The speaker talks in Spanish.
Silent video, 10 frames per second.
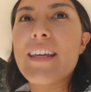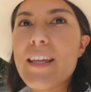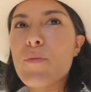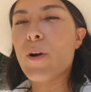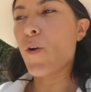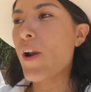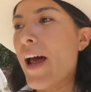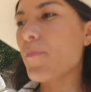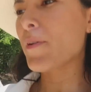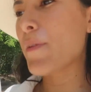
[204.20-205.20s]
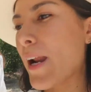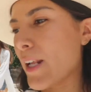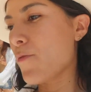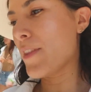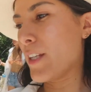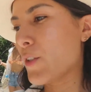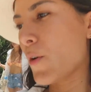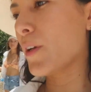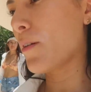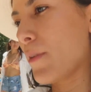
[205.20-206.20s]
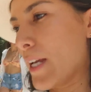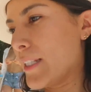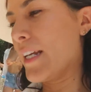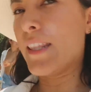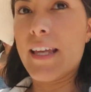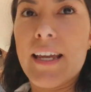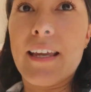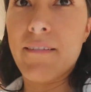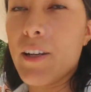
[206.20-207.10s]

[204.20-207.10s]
Y bueno, la primera recomendación que voy a hacer de que